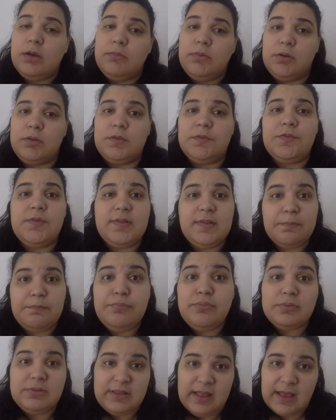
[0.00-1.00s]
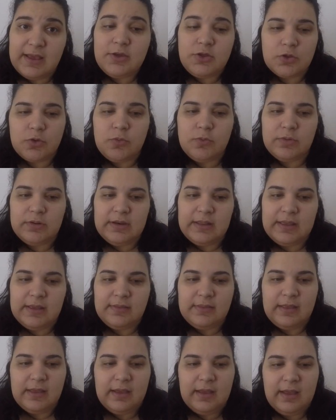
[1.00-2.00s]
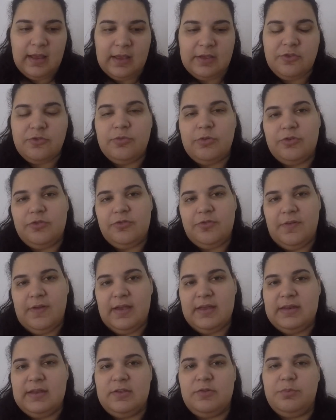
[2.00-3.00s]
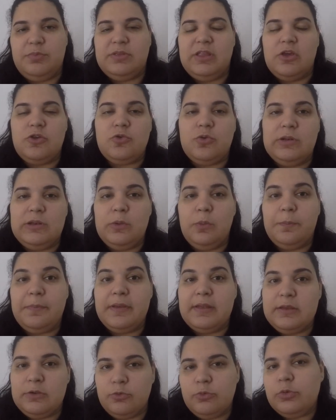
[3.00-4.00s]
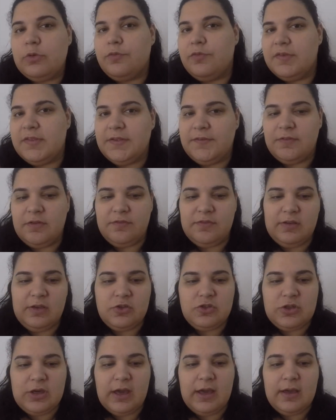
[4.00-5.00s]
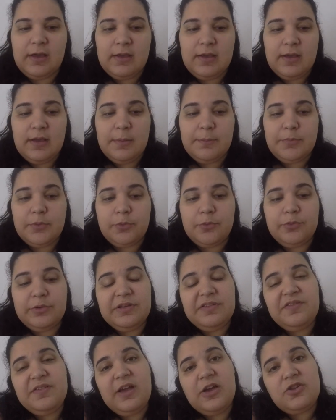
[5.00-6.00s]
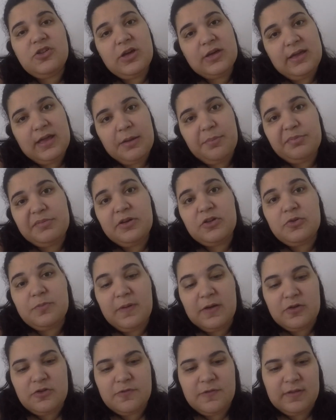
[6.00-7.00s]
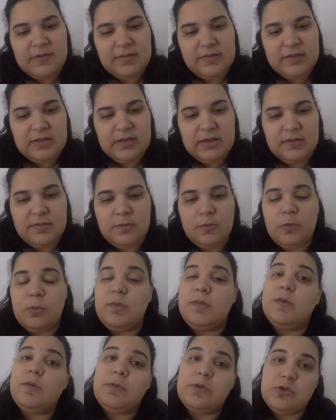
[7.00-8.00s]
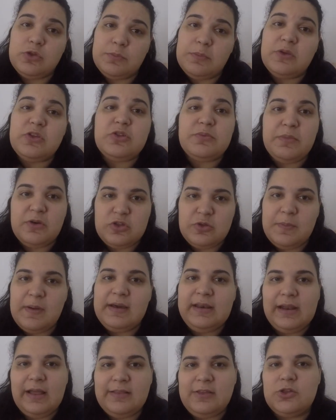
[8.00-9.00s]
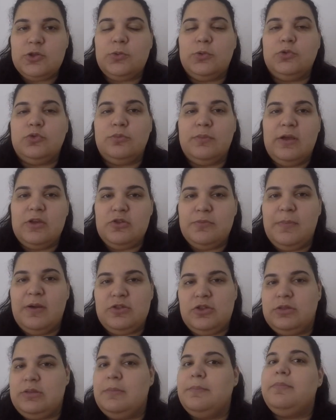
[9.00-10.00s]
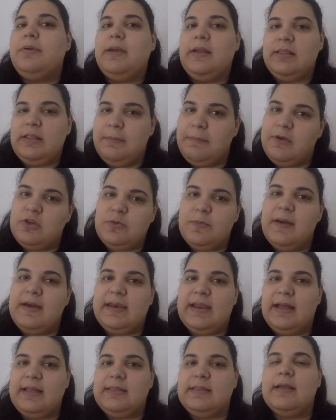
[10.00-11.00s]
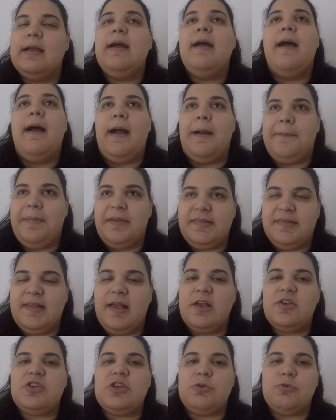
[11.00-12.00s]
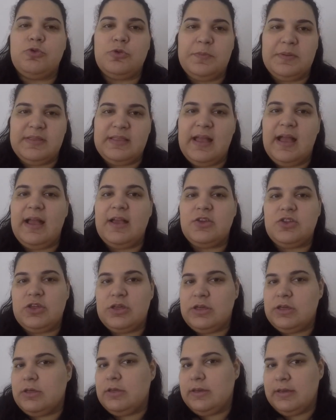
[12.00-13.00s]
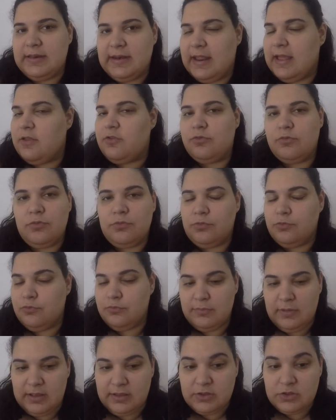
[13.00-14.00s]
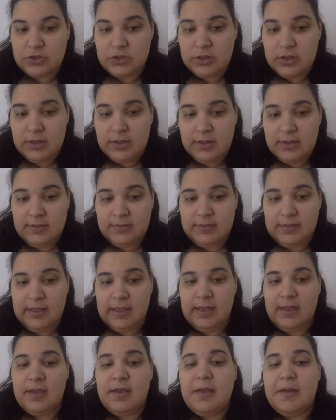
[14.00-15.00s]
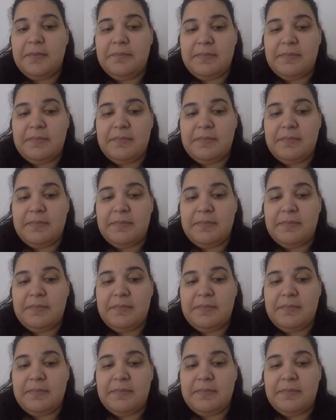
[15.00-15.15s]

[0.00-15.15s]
Bom, se você puder escolher né, as suas férias, puder escolher o período que você vai viajar, procure viajar em épocas mais vazias e, consequentemente, mais baratas. Quanto mais baixa a temporada, mais barata a passagem, a hospedagem, ingresso e tudo mais. Né?